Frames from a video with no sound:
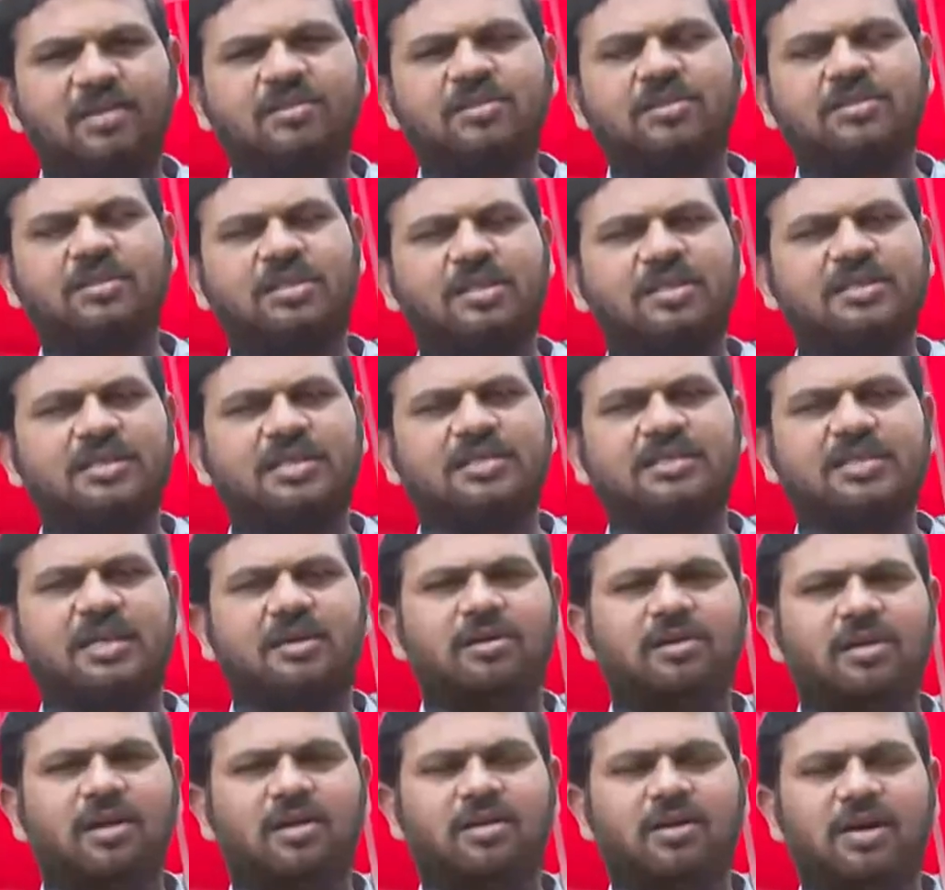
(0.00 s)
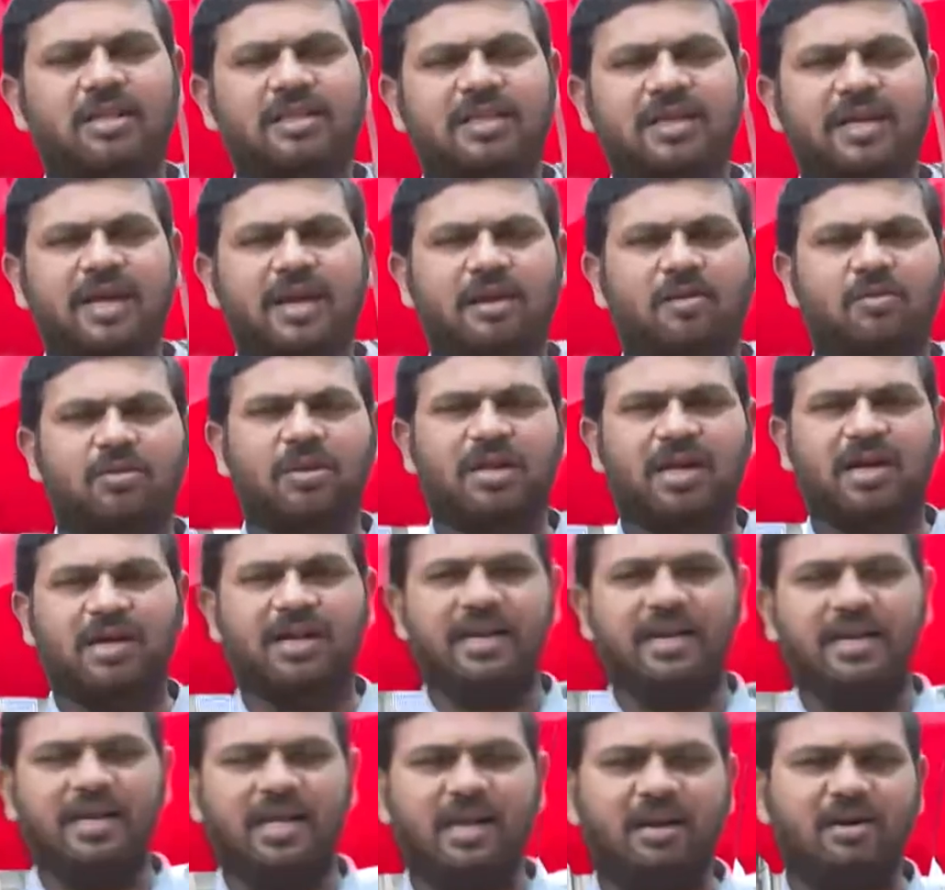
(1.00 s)
సూచనలు చేస్తూ ఉన్నారు అంతేకాకుండా
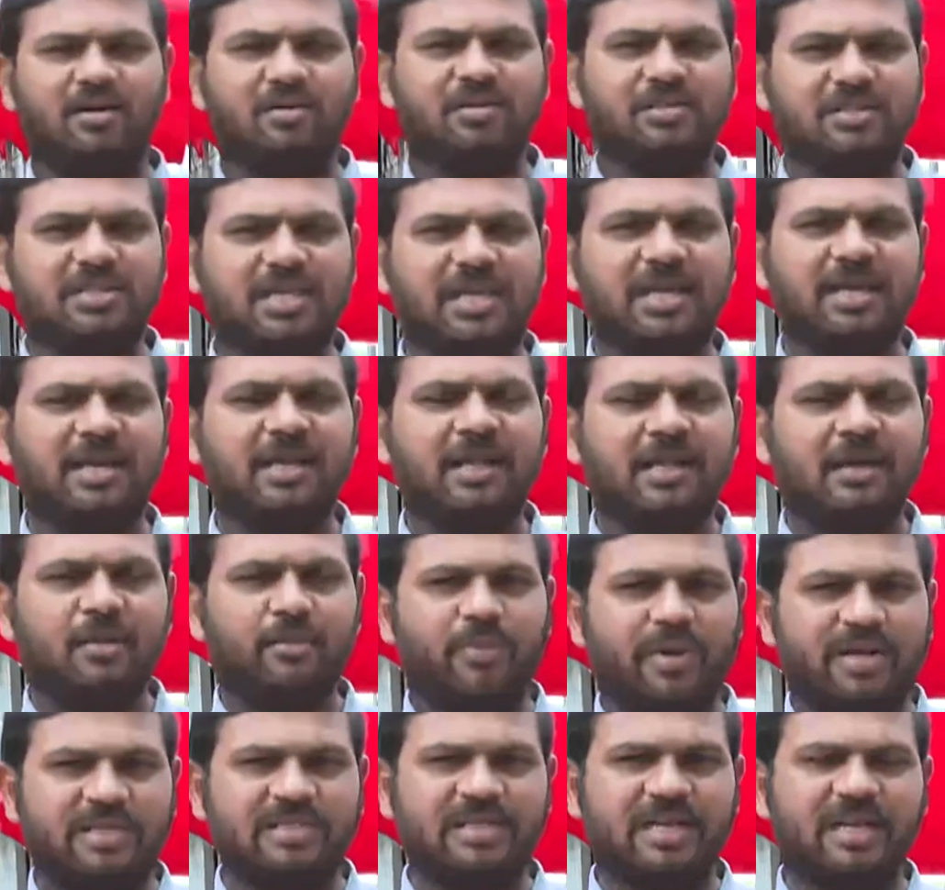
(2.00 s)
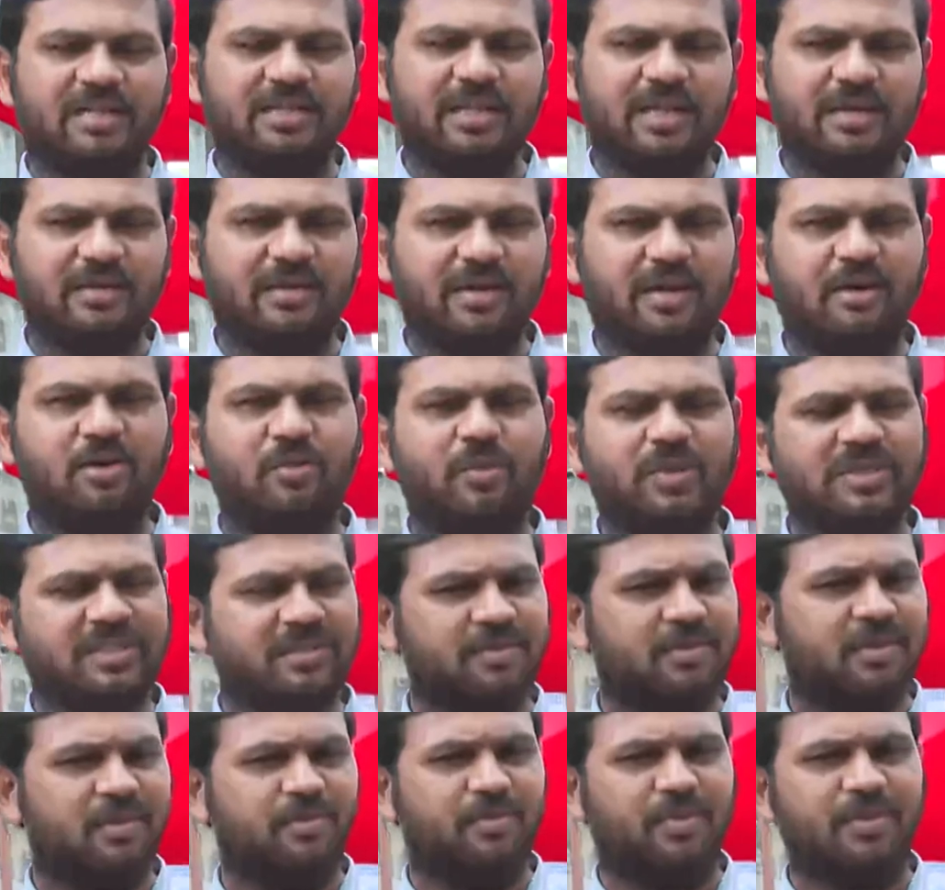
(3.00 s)
ఎండల నుంచి ప్రజలందరూ కూడా
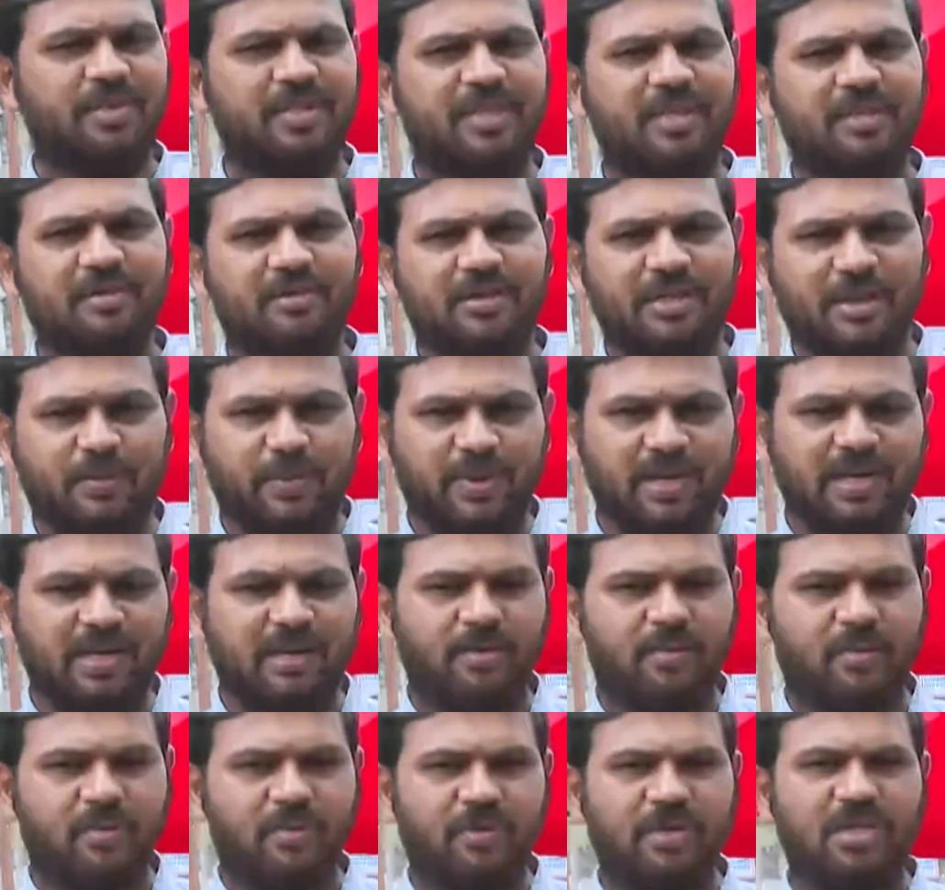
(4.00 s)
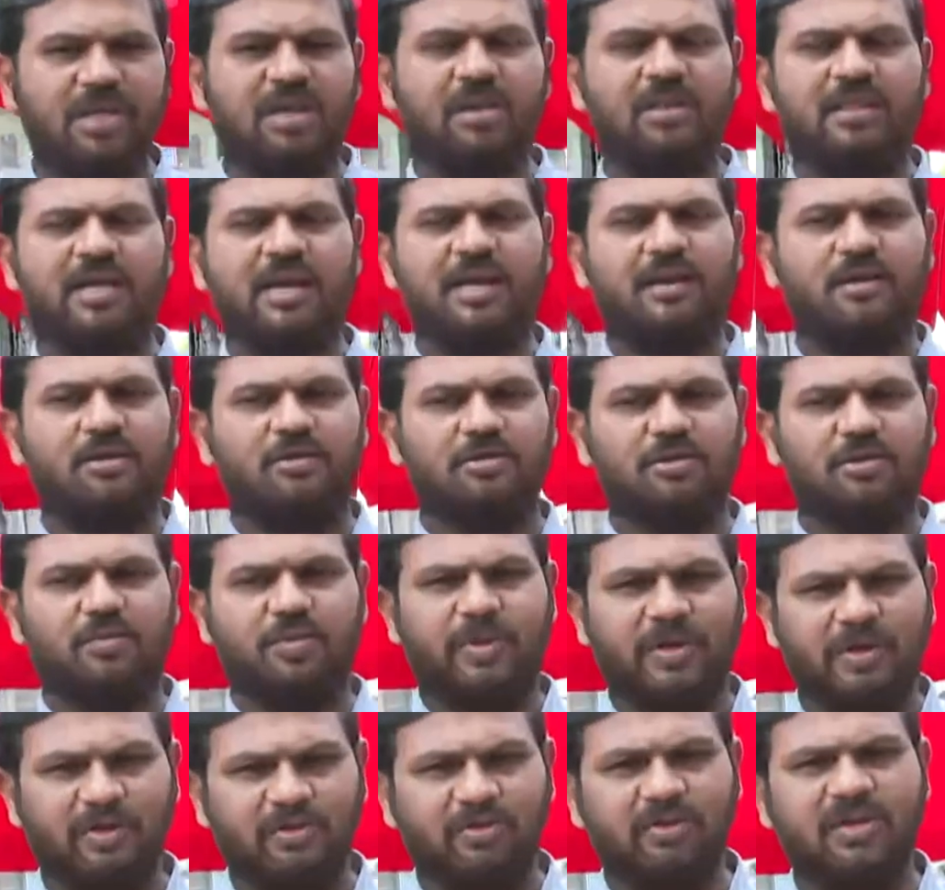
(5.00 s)
ఉపశమనం పొందేందుకు ఎప్పటికప్పుడు నీళ్లు తాగడంతో
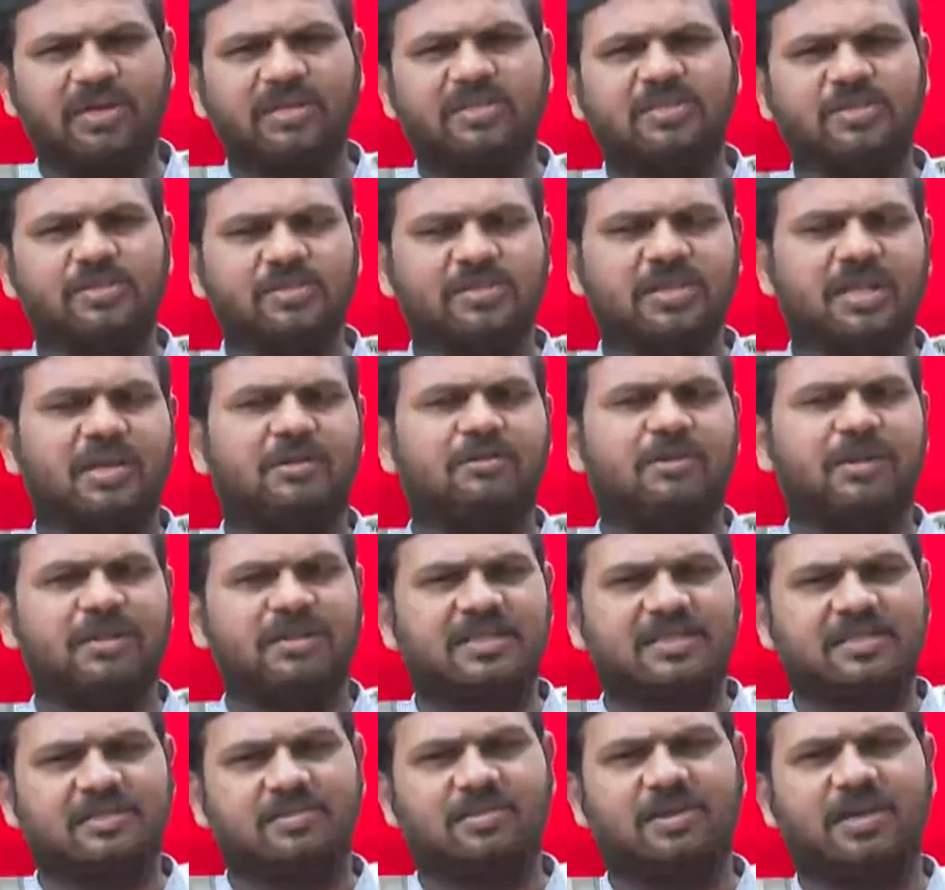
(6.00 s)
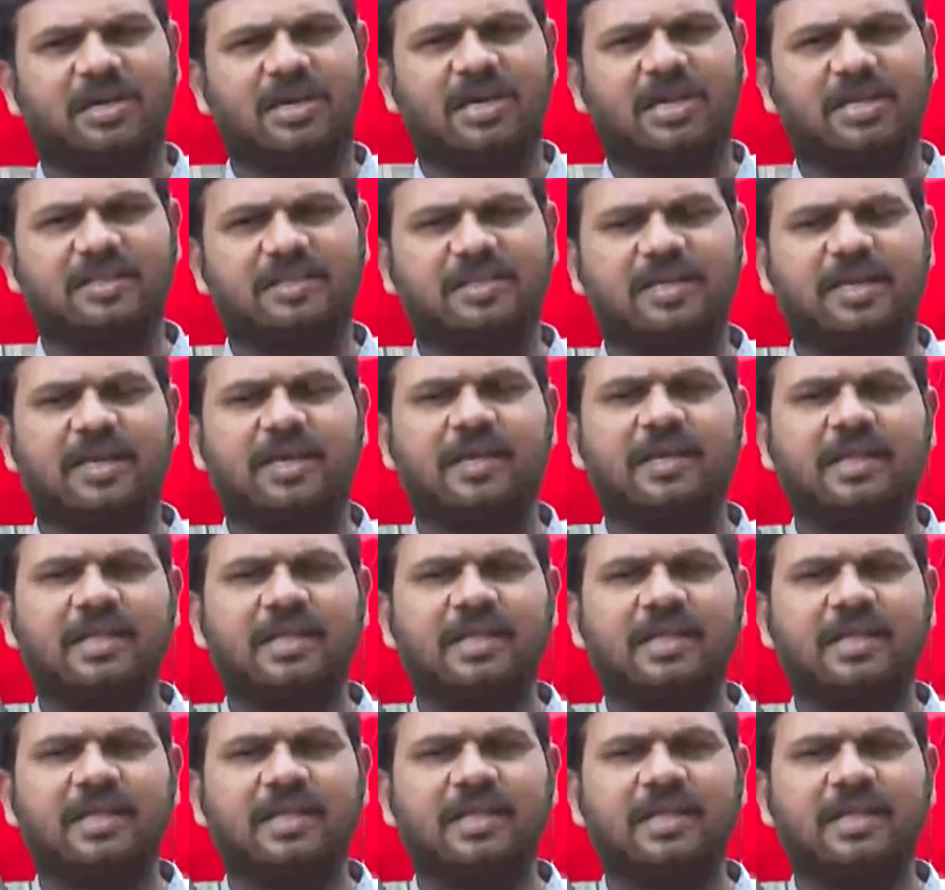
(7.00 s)
పాటు కొన్ని జ్యూస్లను కూడా తీసుకున్నట్లయితే